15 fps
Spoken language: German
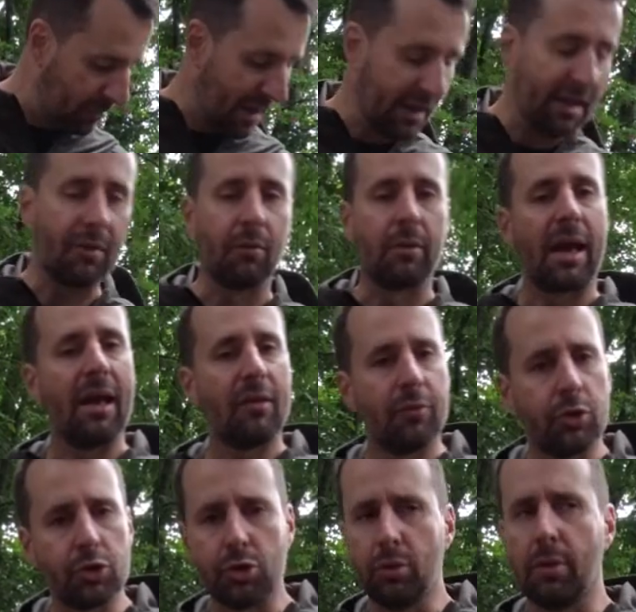mal hier so ein
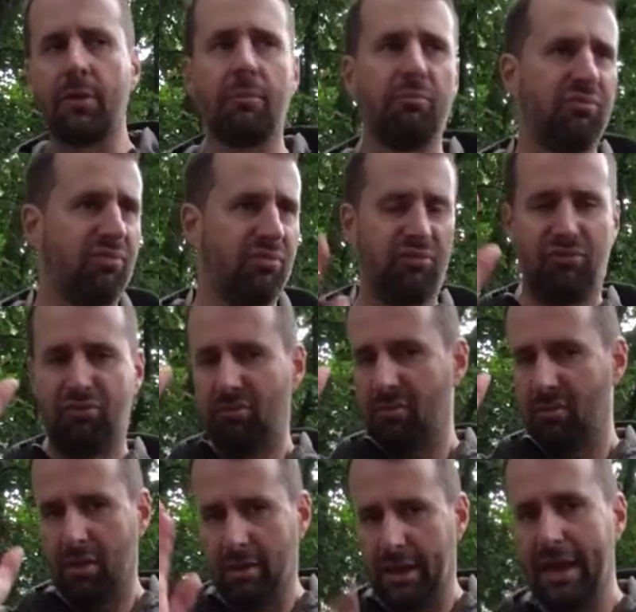Reißverschluss, pff,
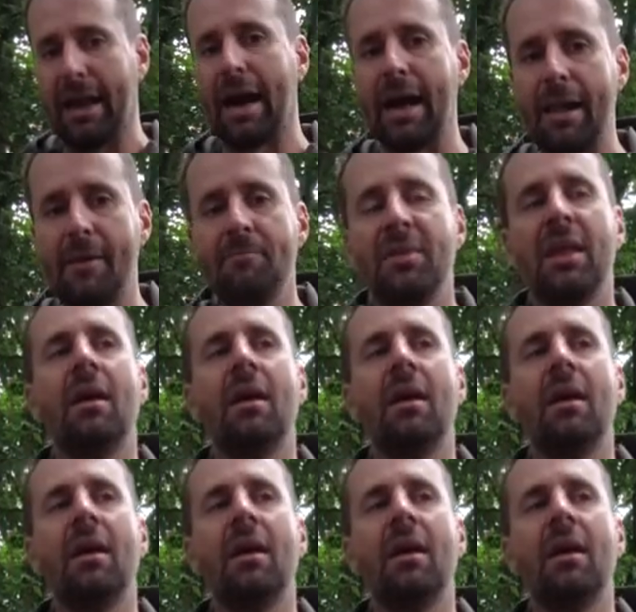egal.